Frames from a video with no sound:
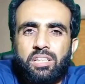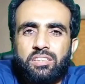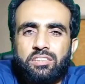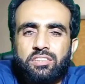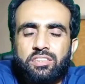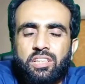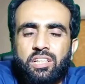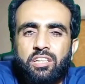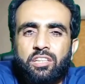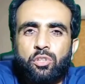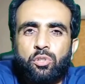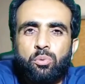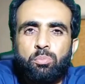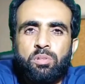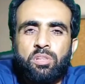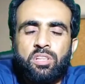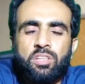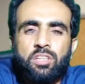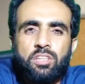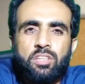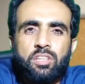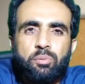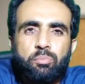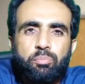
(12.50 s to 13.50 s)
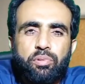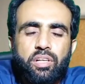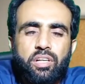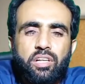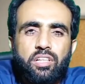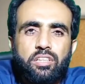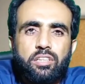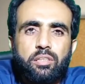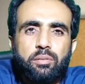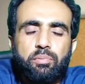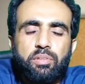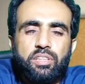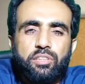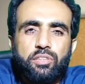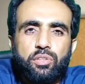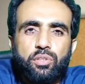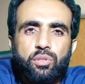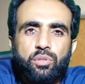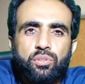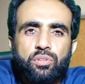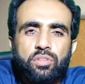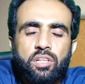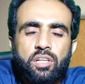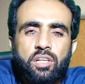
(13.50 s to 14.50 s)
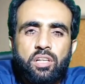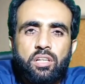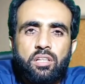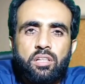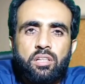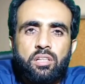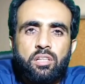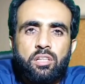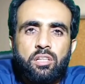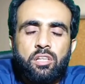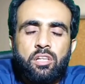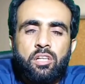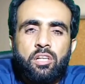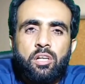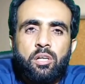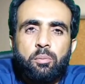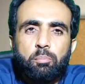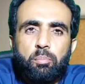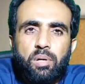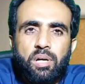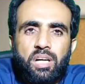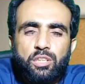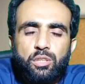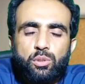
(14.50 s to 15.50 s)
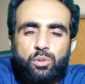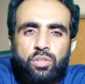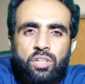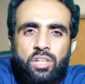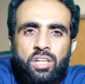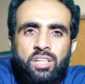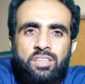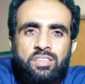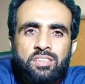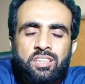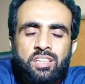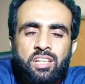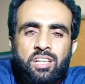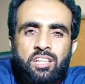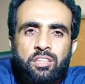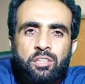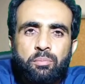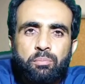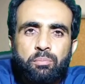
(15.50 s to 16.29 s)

साल की उम्र के दरमियान का बच्चा होता है बाज़ात साथ में